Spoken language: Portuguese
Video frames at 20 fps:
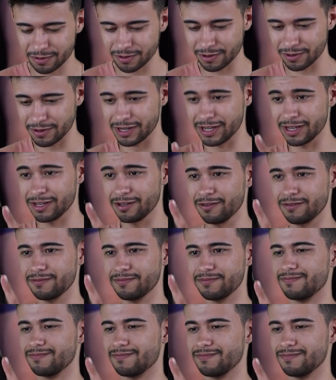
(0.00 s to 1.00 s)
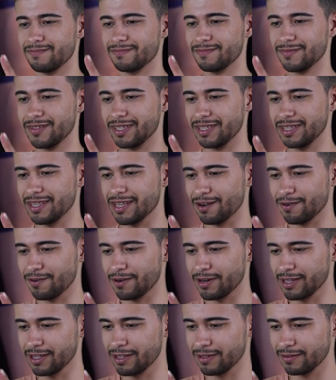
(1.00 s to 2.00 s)
colorido. Hum, que da
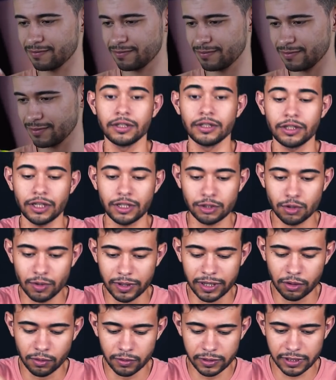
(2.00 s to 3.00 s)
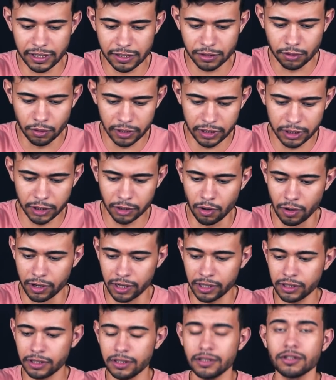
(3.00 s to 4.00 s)
hora, hein? Já estou aqui com seis cores de
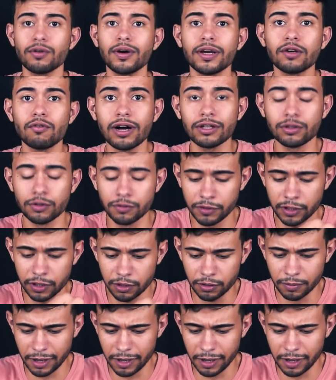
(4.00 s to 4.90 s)
corante, não é igual a do vídeo,